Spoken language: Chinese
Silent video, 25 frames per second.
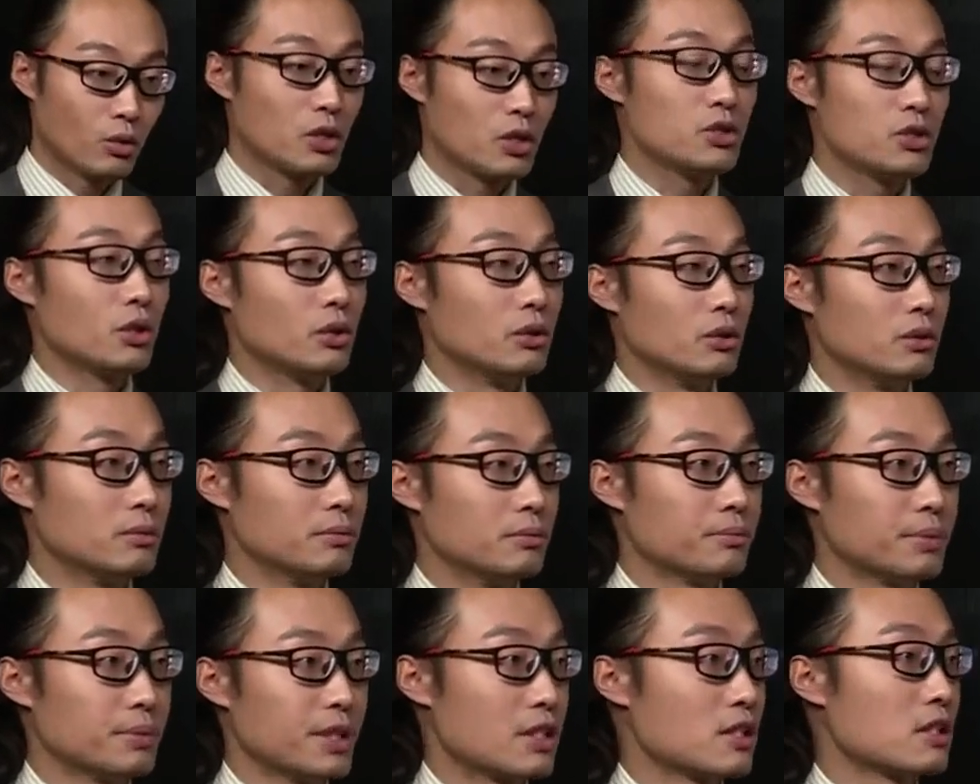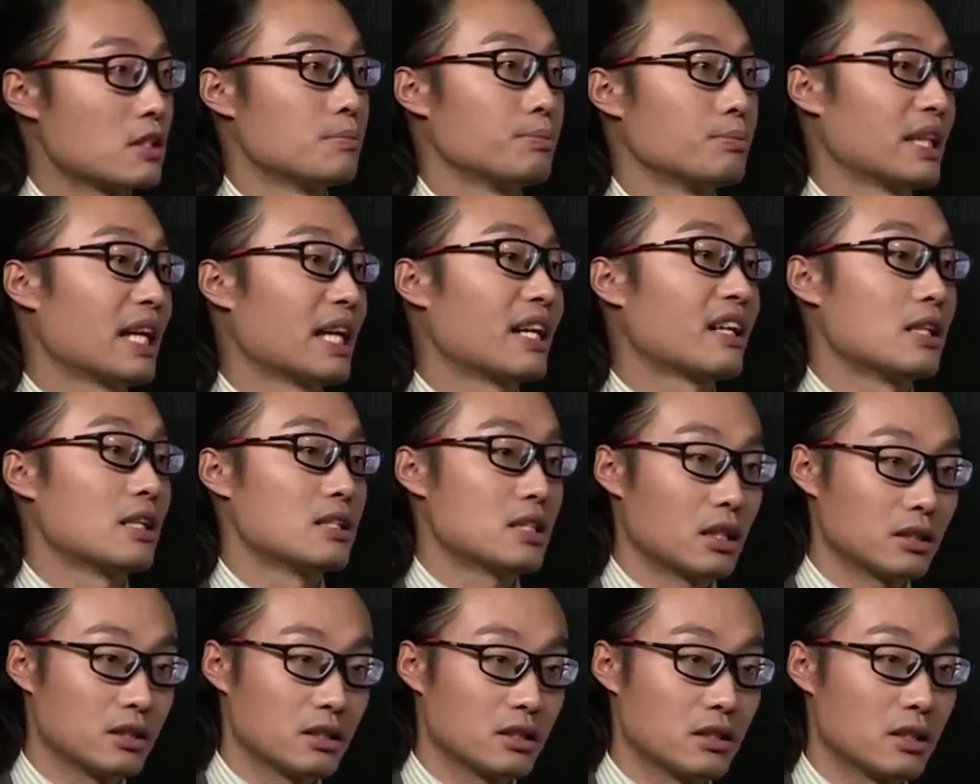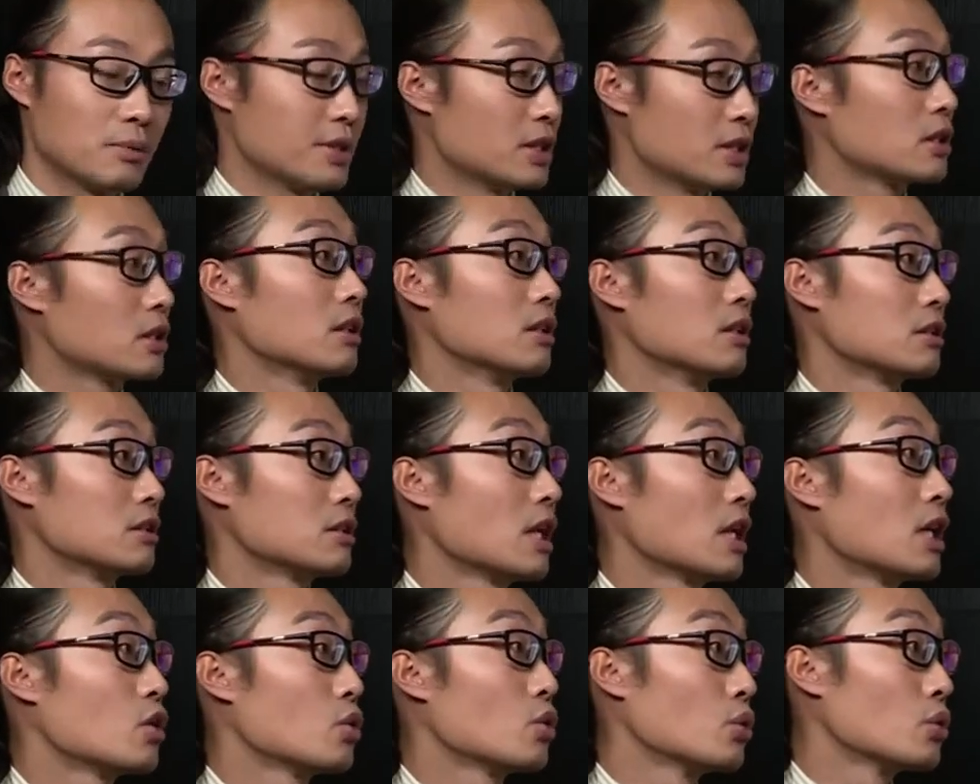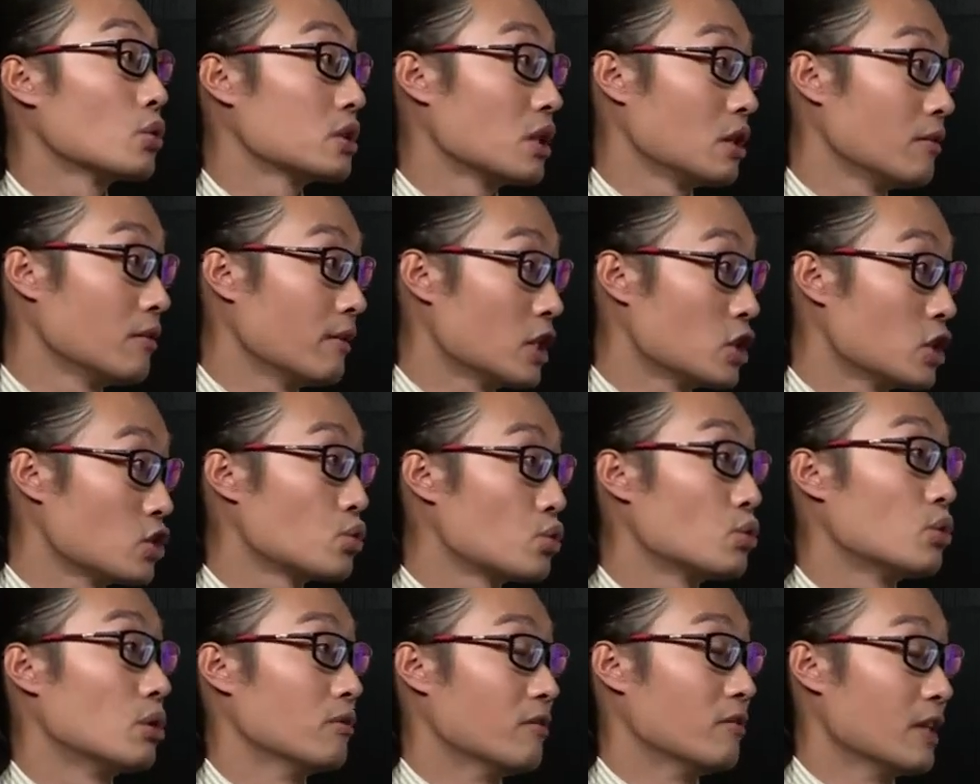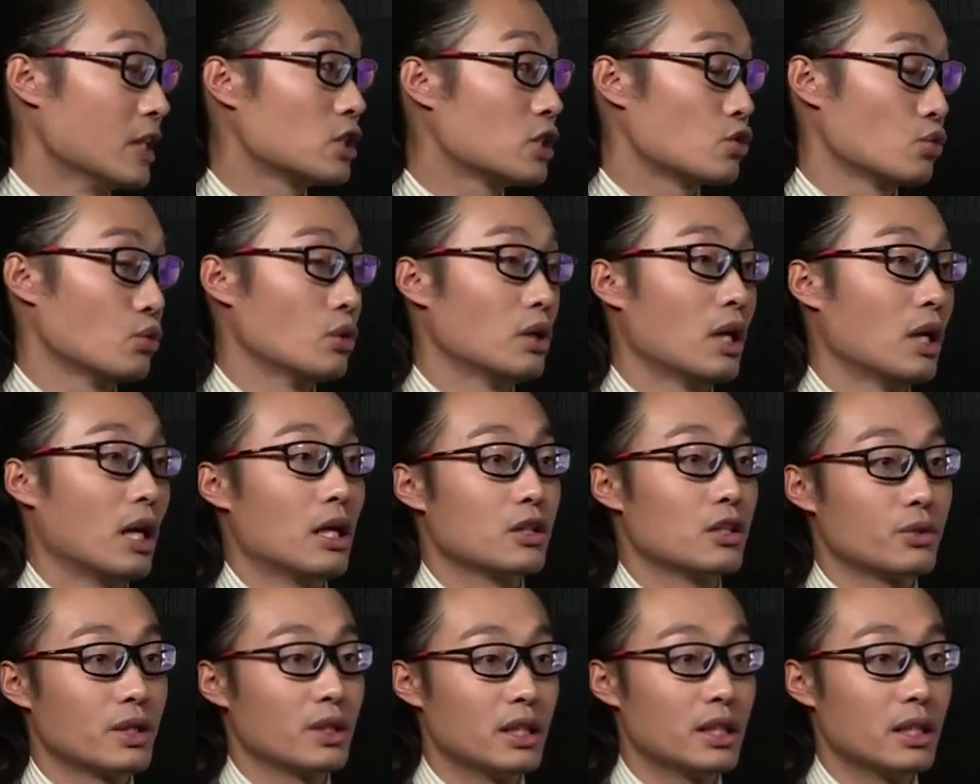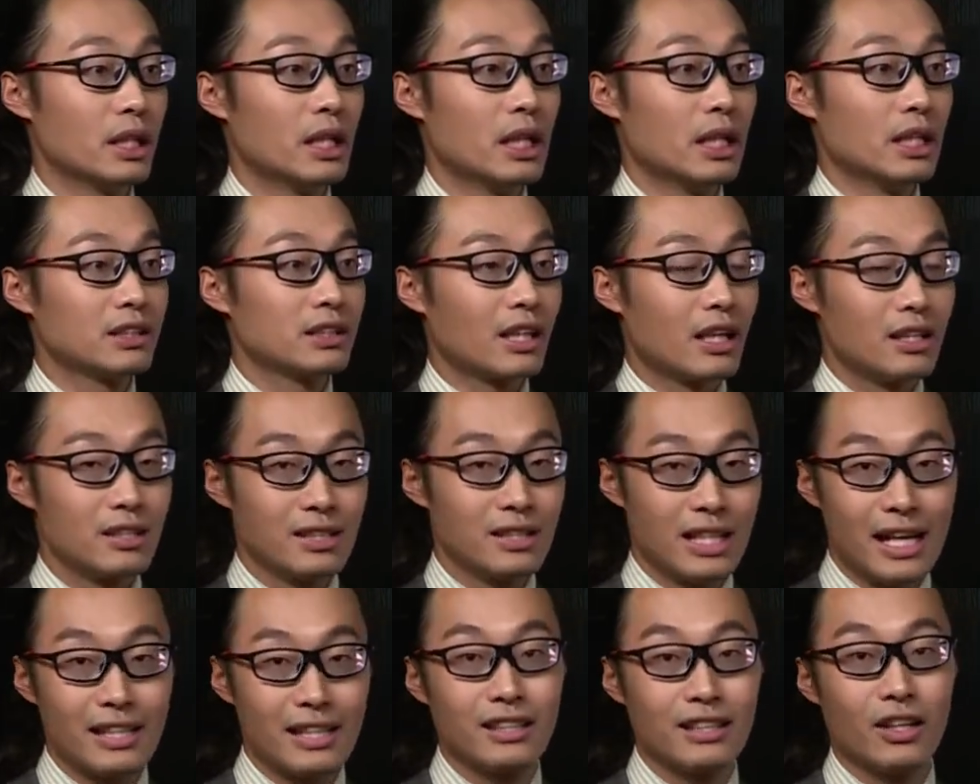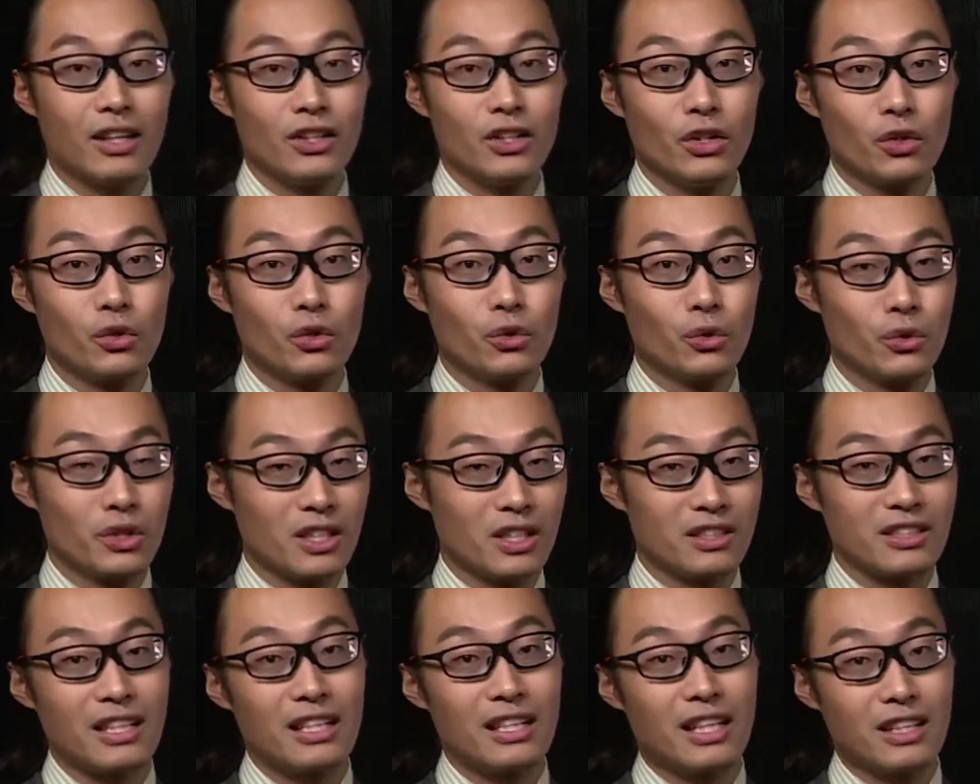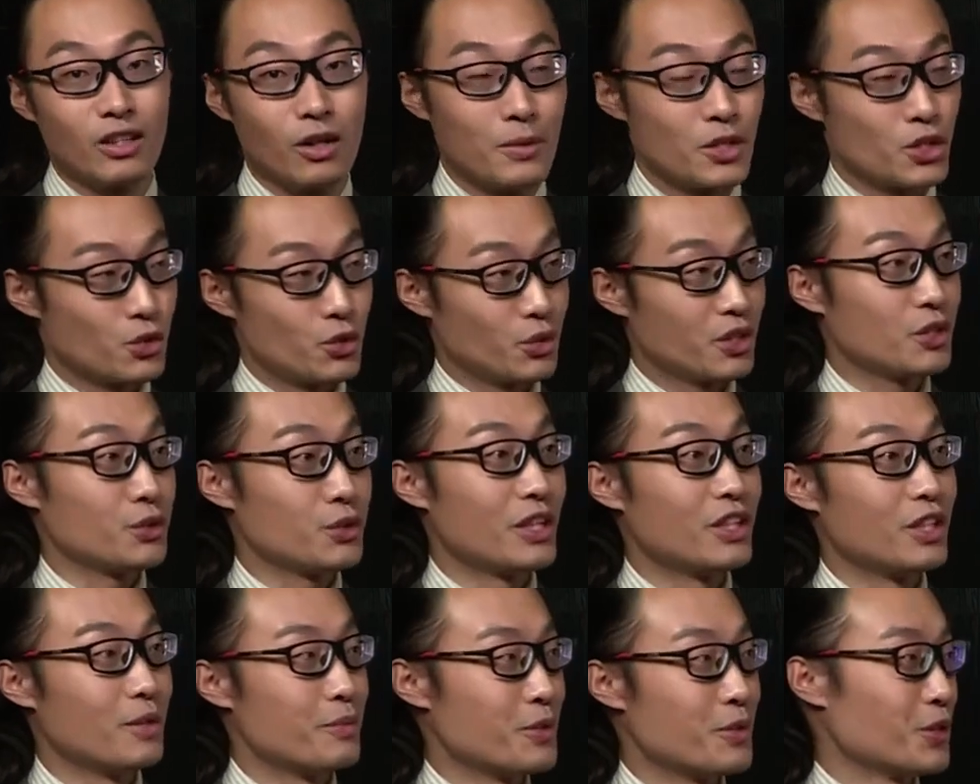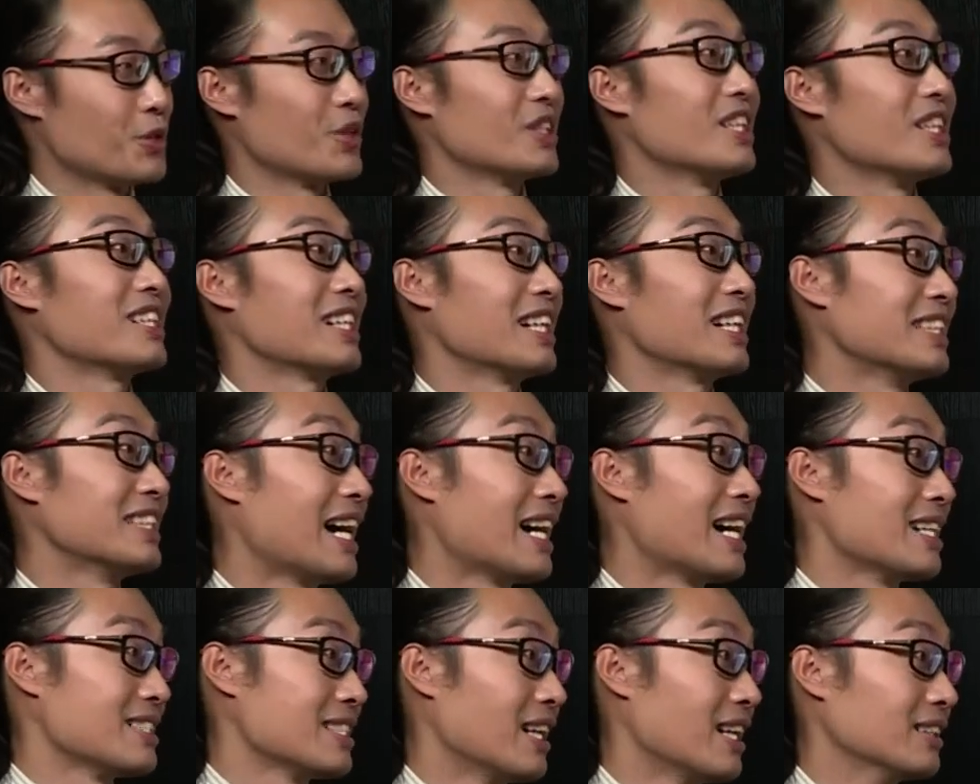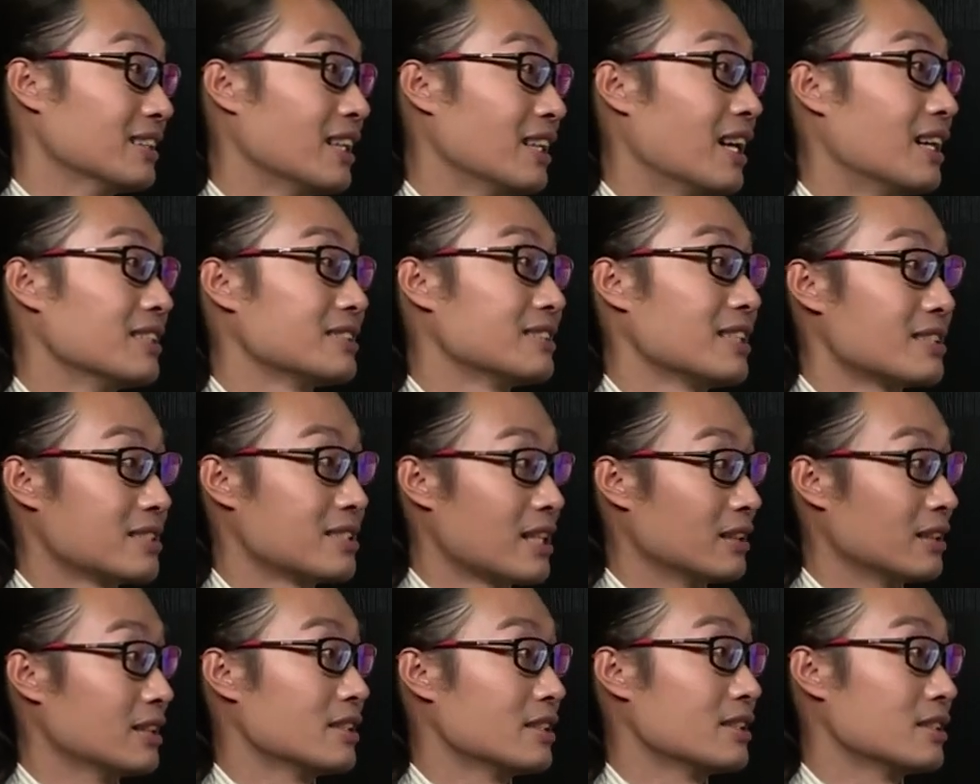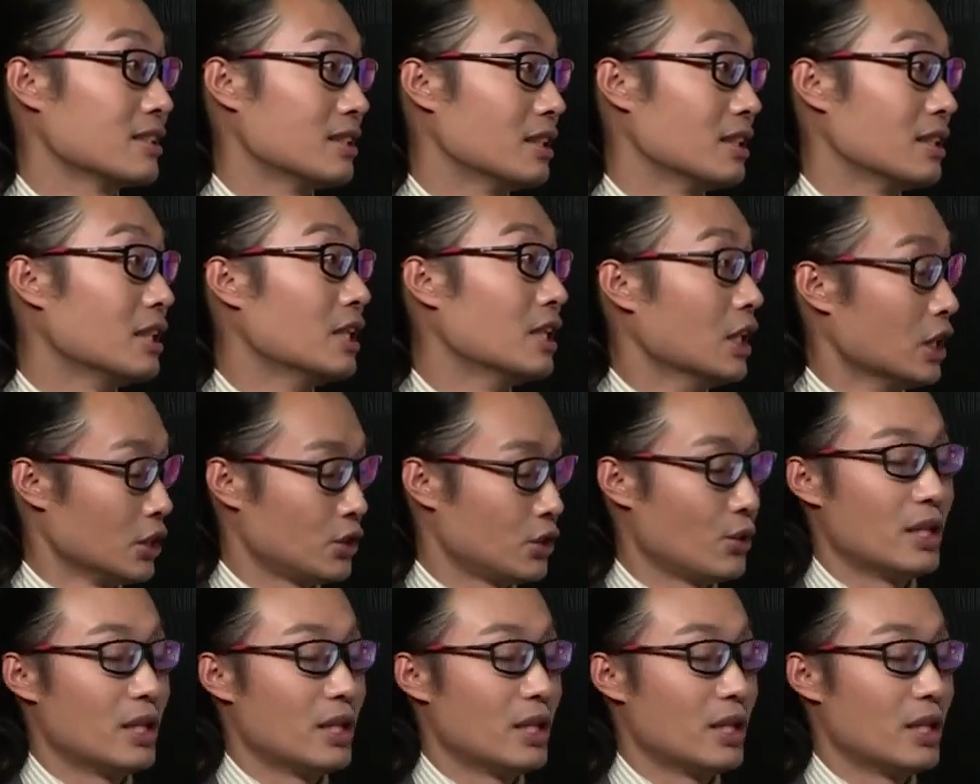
观众平时不太看场地车，平时可能是看公路车为主为主啊，所以当看到有公路车赛场上我们熟悉的选手，比如说像甘娜这样，对，就会非常兴奋。